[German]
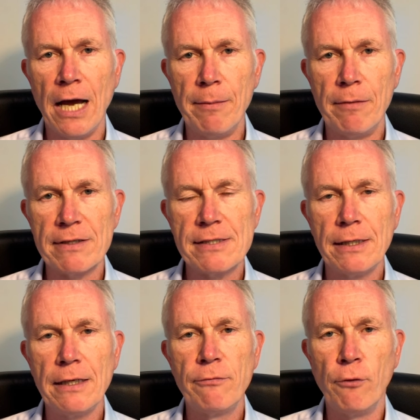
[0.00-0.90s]
Aber was sind
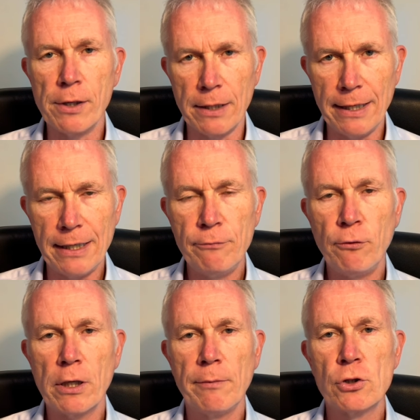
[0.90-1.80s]
denn die Folgen? Eine
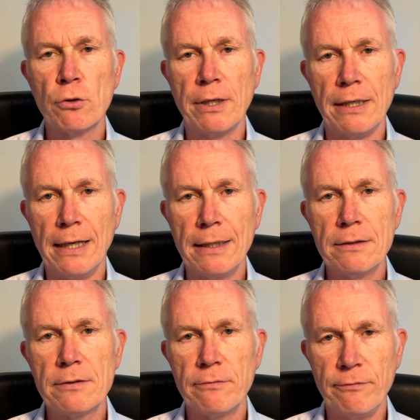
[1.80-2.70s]
Folge habe ich schon
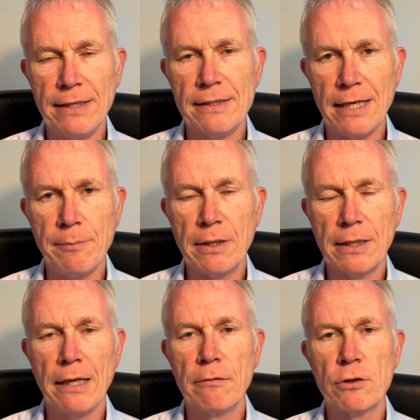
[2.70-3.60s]
genannt, wenn eben
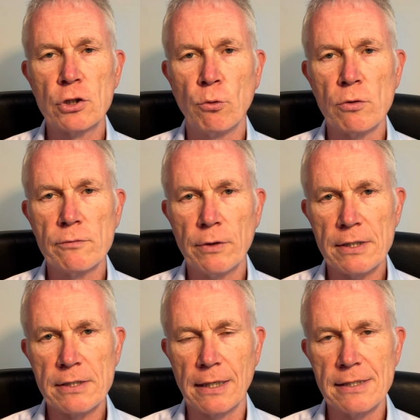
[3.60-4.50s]
dagegen verstoßen wird.
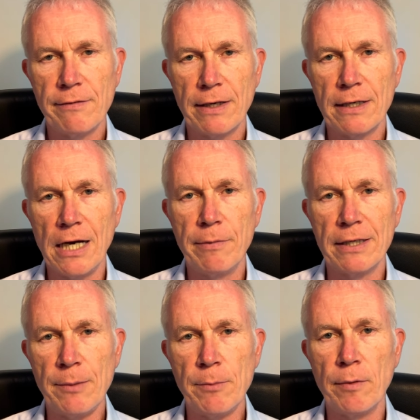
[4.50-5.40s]
Das Ganze wäre dann
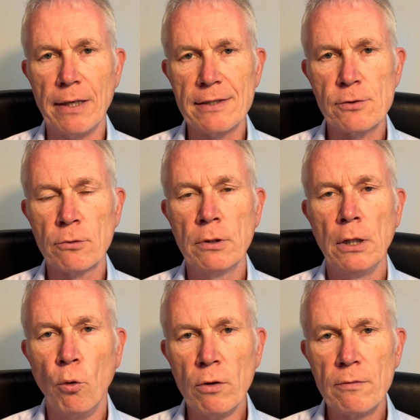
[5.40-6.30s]
Arbeitnehmerüberlassung.
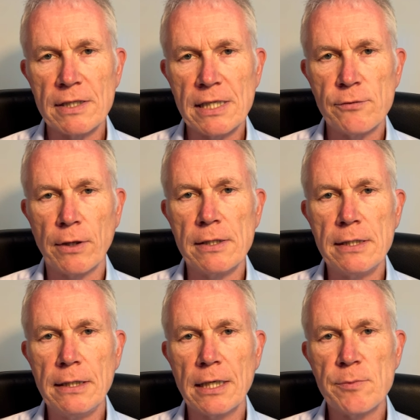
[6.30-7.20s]
Und was jetzt für den
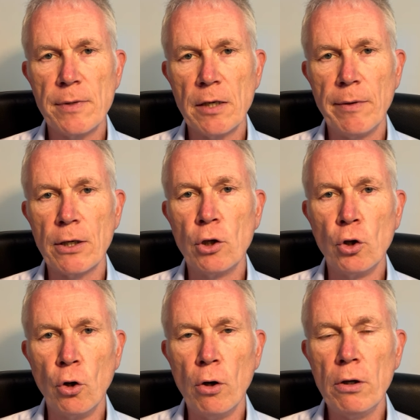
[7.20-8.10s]
Sicherheitsmitarbeiter
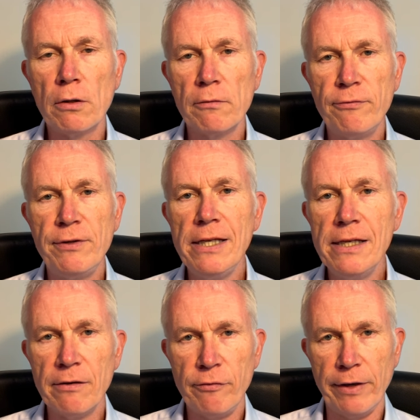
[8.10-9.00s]
noch viel
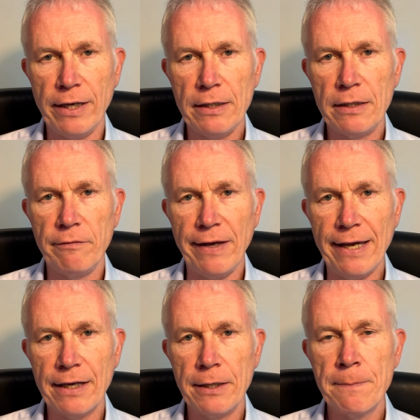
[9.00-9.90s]
gefährlicher
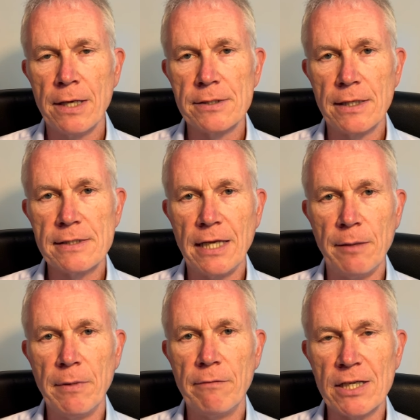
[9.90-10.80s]
wäre, ist das
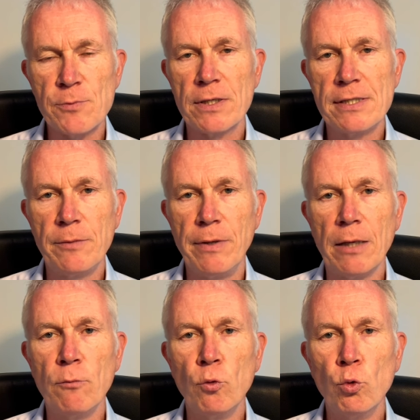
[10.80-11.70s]
Thema, was passiert bei
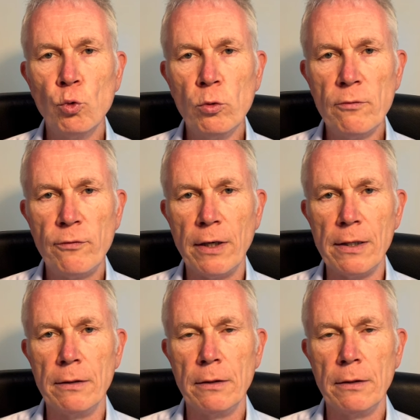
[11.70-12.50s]
einem Unfall.